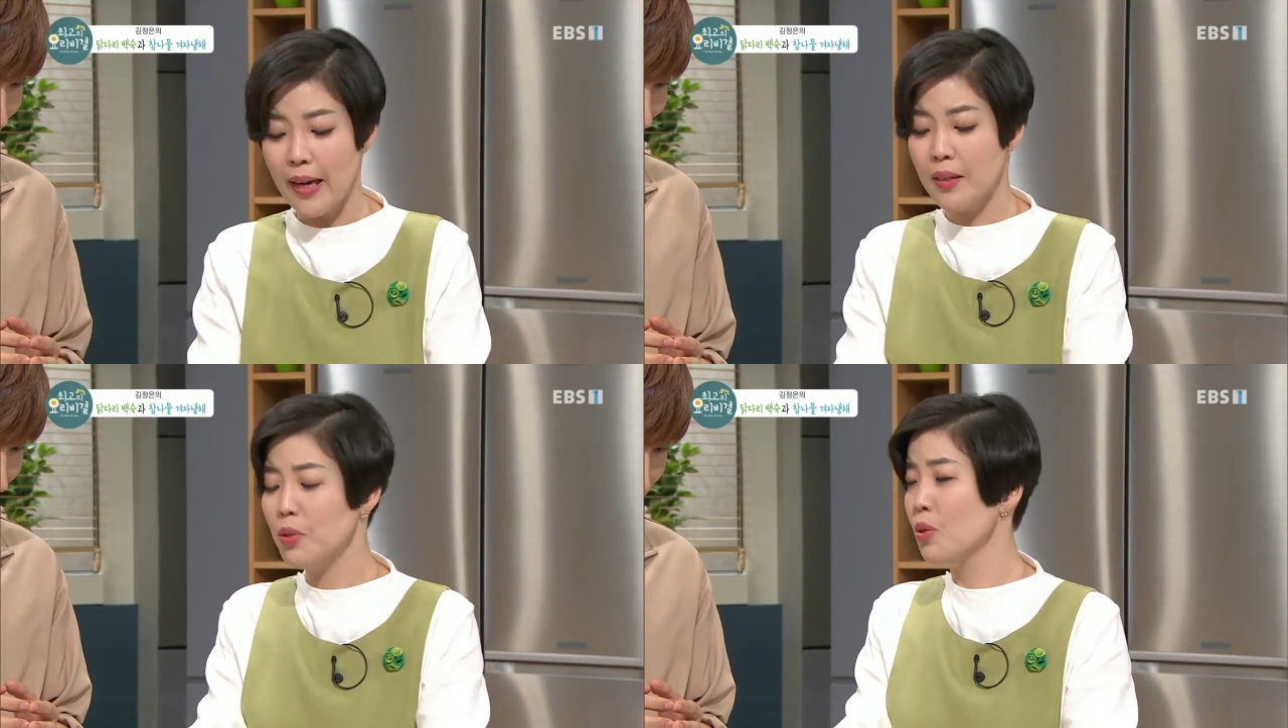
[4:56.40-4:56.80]

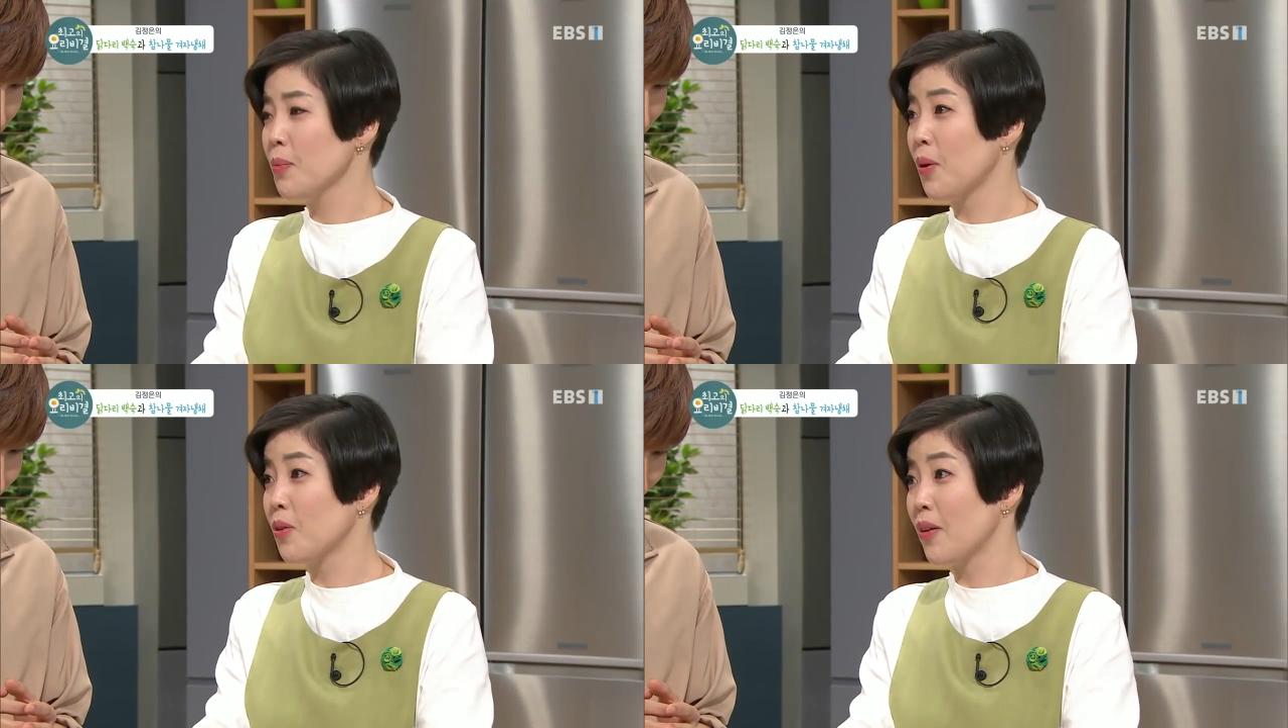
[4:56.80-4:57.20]
다른
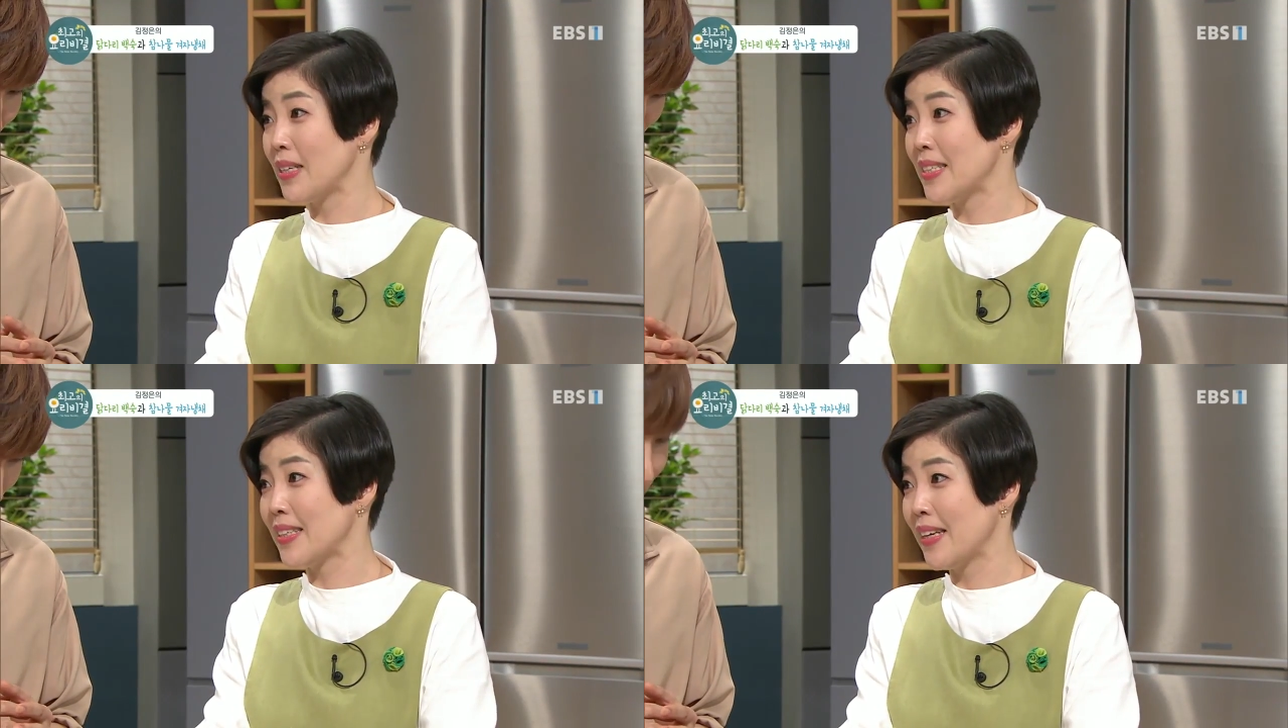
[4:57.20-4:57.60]
요리 먹은 것
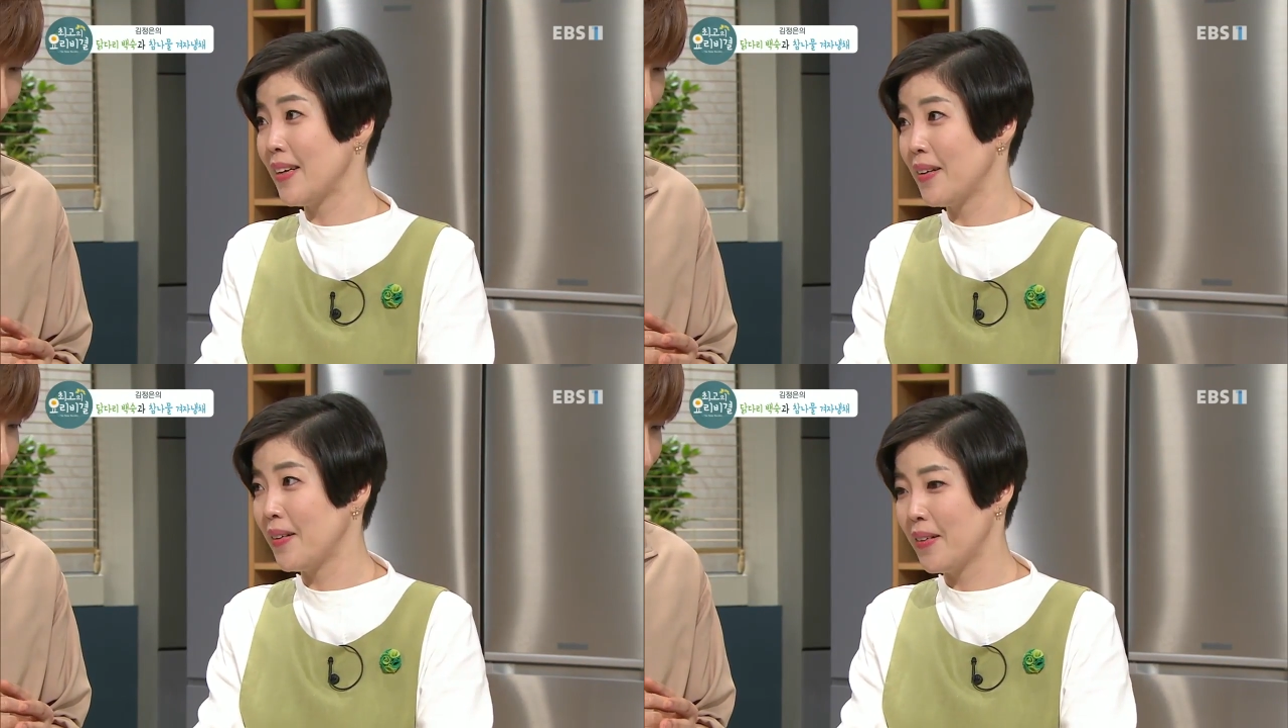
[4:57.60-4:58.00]
같잖아요.
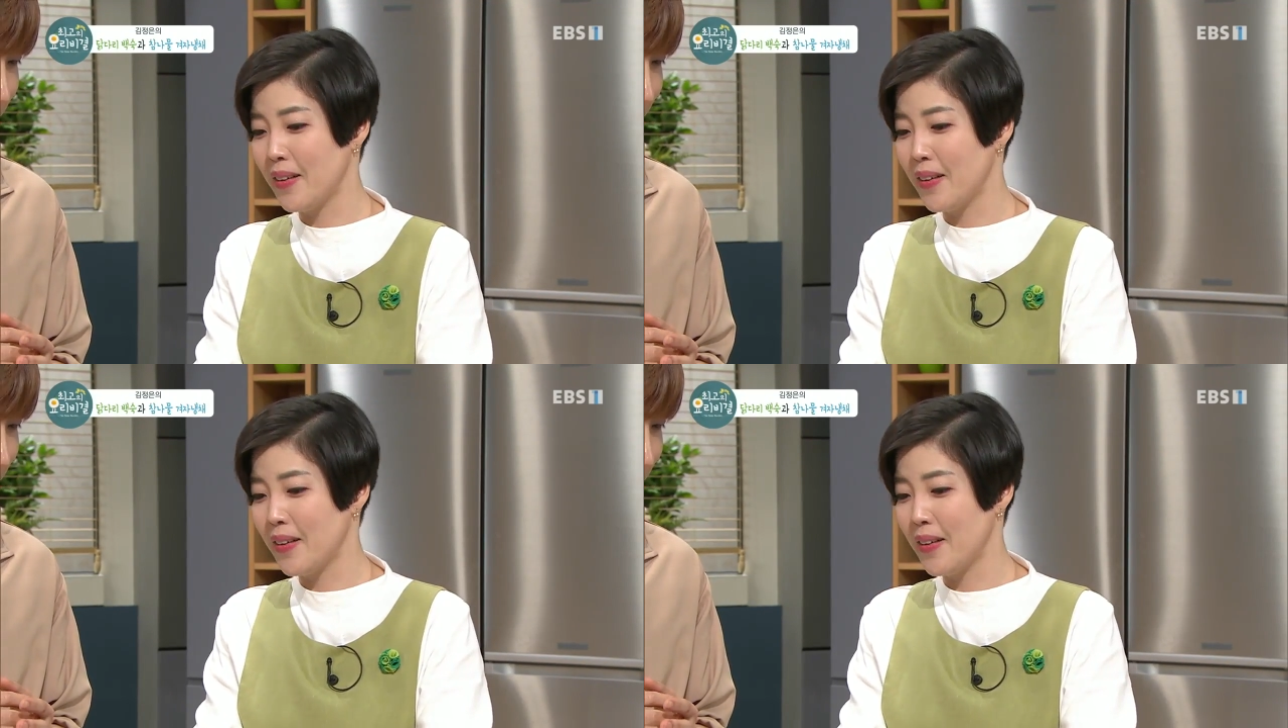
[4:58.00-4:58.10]
예.